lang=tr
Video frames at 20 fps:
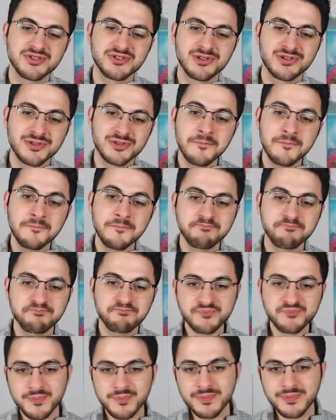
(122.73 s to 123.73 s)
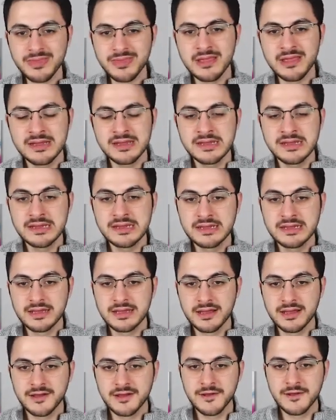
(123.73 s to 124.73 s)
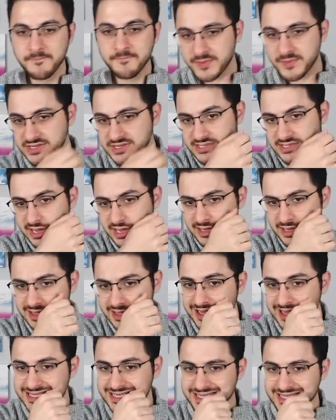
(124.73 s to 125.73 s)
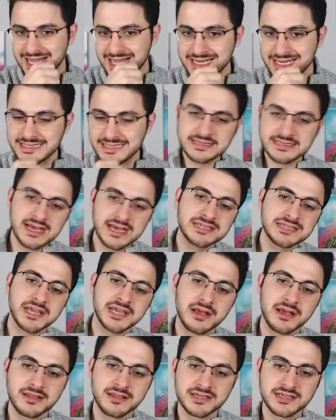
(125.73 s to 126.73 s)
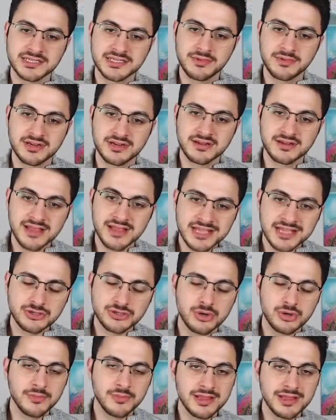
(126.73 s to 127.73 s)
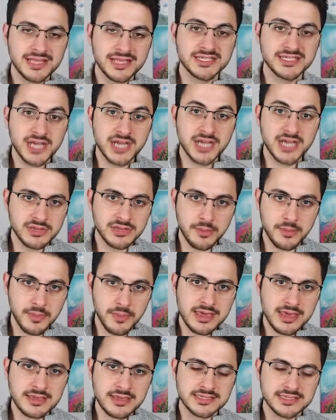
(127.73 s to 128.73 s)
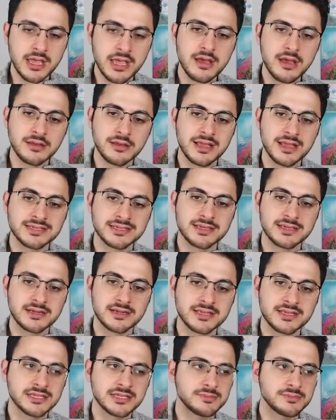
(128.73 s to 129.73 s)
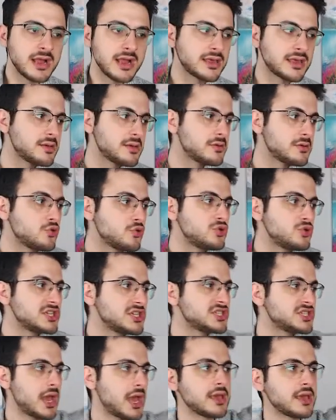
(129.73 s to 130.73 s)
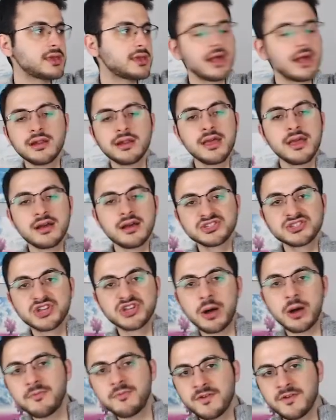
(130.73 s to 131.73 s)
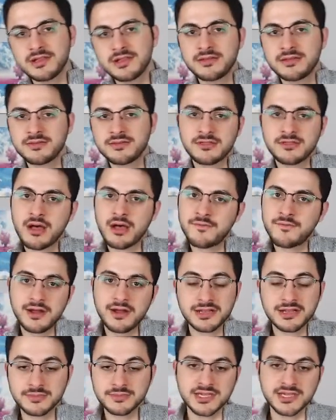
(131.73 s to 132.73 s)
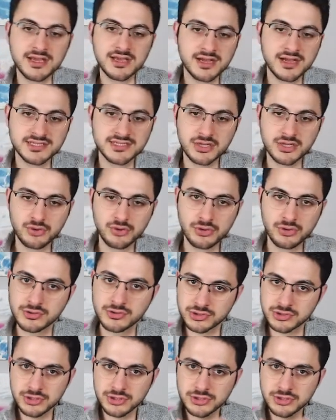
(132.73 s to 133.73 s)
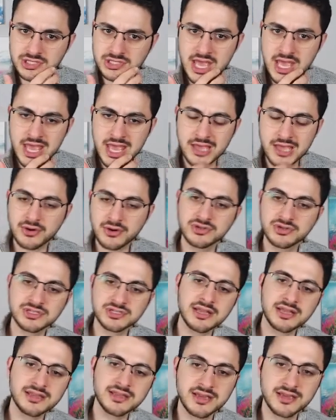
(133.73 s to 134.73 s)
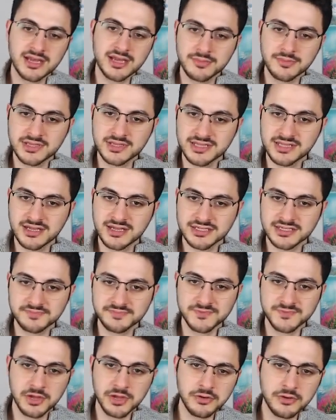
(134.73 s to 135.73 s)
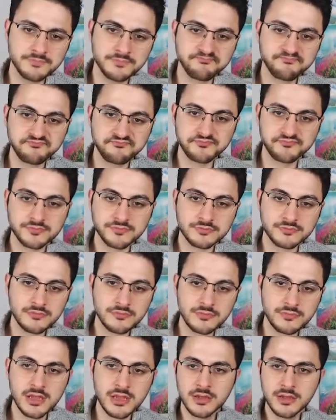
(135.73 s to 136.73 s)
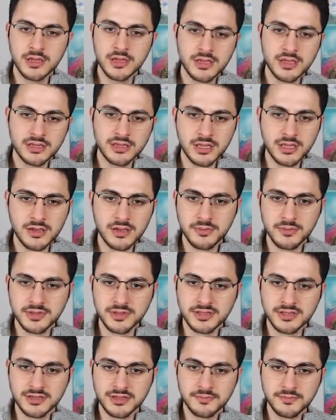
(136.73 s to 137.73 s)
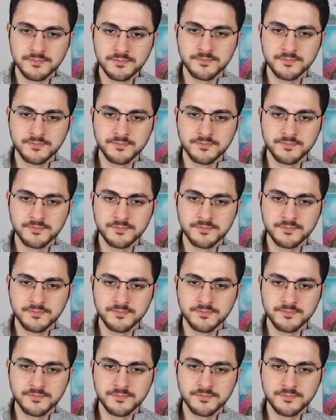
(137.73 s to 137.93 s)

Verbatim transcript: oldu. Um, sunglass derseniz her şey anlaşılabilir. Glass normalde cam demek. Sunglass derseniz belki güneşi engelleyen cam falan daha farklı bir şey kastediyor olursunuz. O yüzden dikkat etmeniz lazım. Tamam. Devam edelim.